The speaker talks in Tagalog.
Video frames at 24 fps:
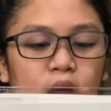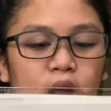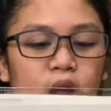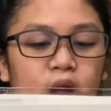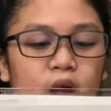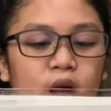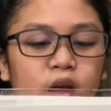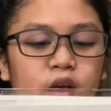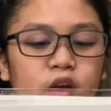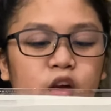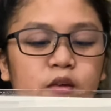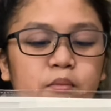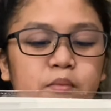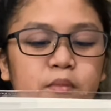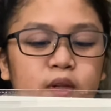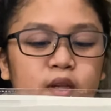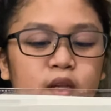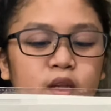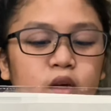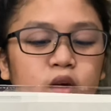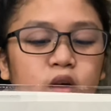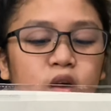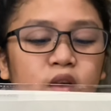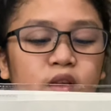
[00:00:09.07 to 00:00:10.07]
Ayaw
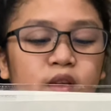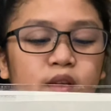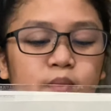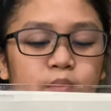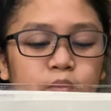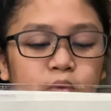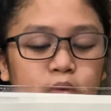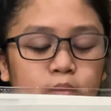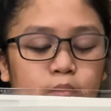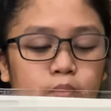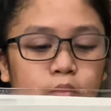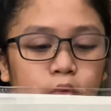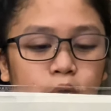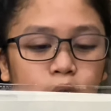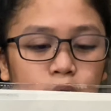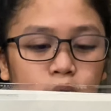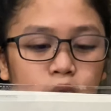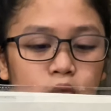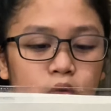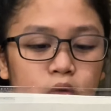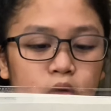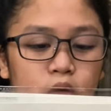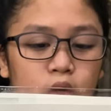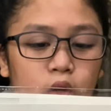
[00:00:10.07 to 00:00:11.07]
maligo ni
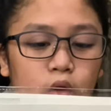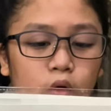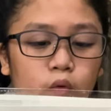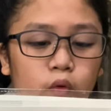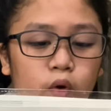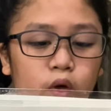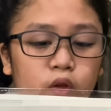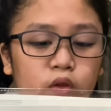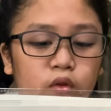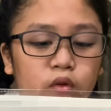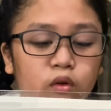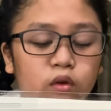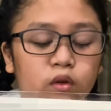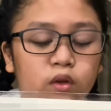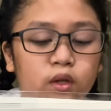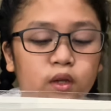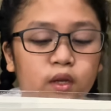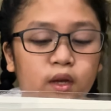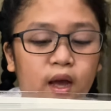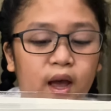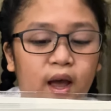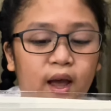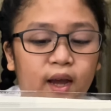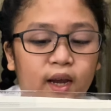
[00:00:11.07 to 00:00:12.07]
Bimbo. Kwento
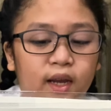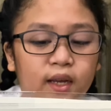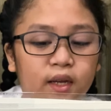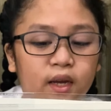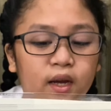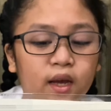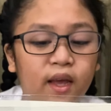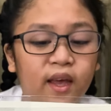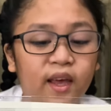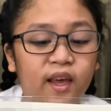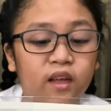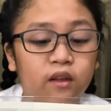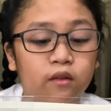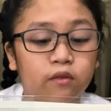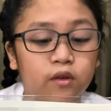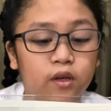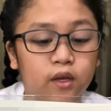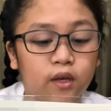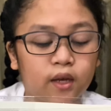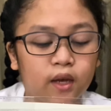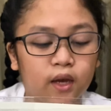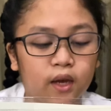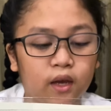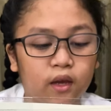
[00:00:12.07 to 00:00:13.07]
ni Aina
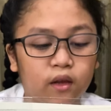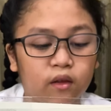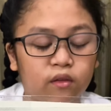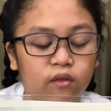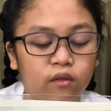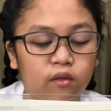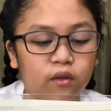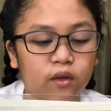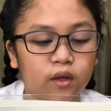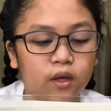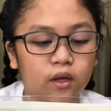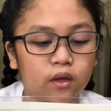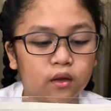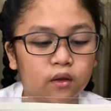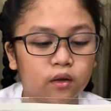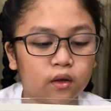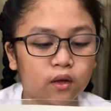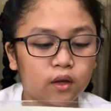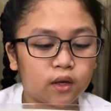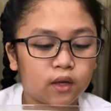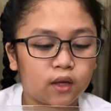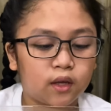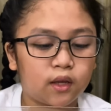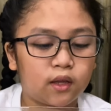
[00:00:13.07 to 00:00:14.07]
Enriquez.
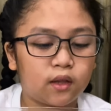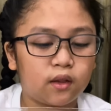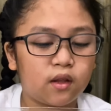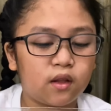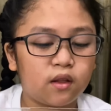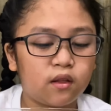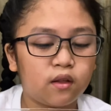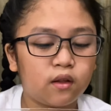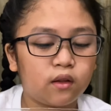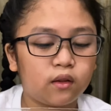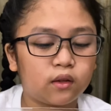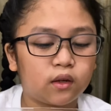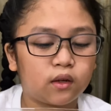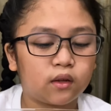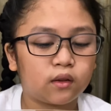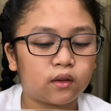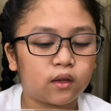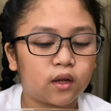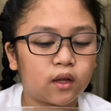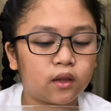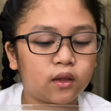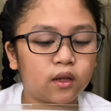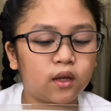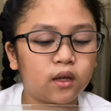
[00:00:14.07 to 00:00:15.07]
Ginising ng
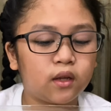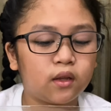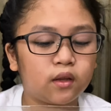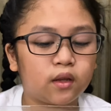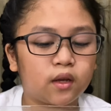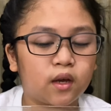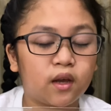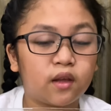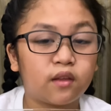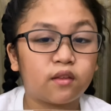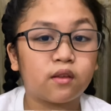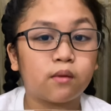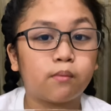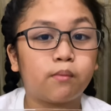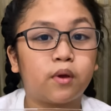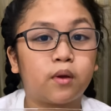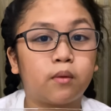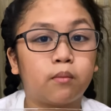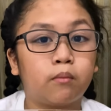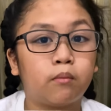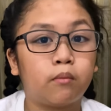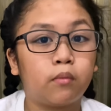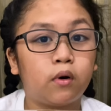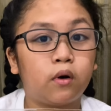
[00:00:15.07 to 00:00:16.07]
nanay niya si
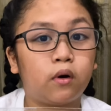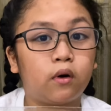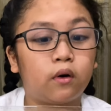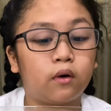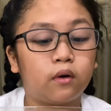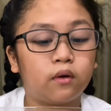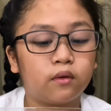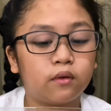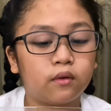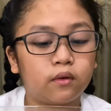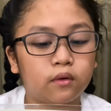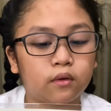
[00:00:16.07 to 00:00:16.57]
Bimbo.